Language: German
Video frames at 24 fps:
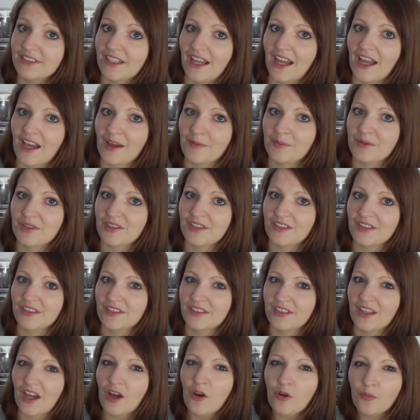habe
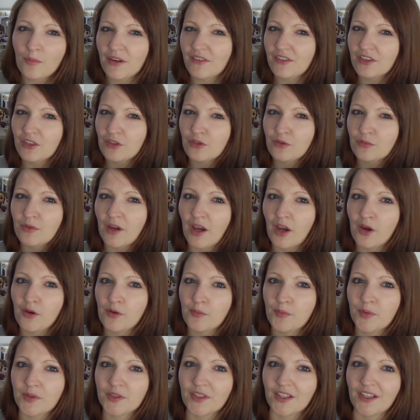ich auch mal wieder über Harry
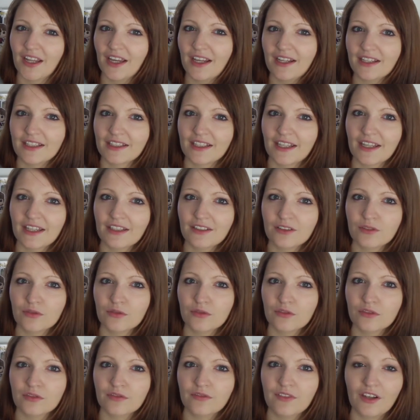Potter nachgedacht
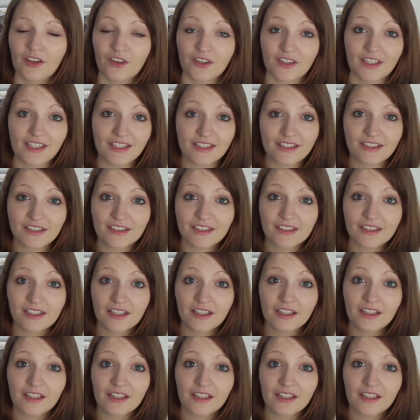und will euch jetzt